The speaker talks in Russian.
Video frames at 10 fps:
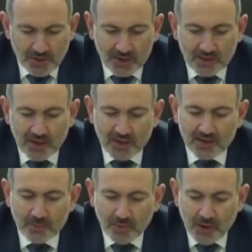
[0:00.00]

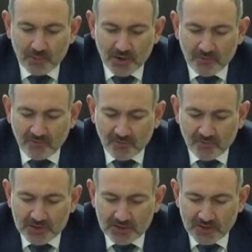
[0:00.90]
Преодоление проблем,
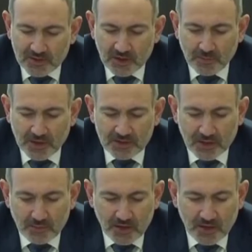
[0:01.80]
вызванных
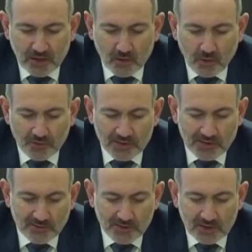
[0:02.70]
пандемией
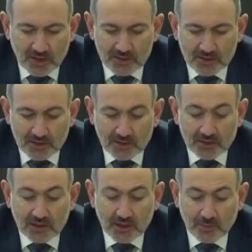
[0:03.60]
COVID-19,
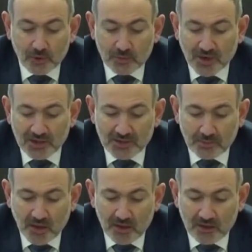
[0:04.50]
требует
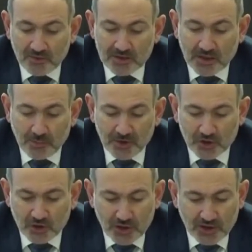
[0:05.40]
максимального
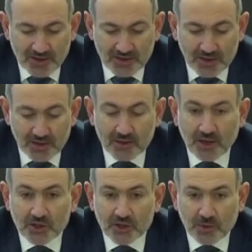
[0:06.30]
напряжения сил
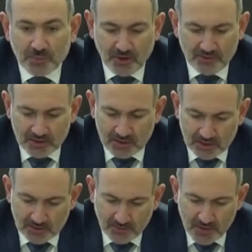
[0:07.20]
наших
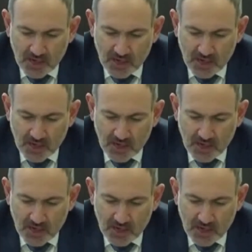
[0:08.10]
правительств.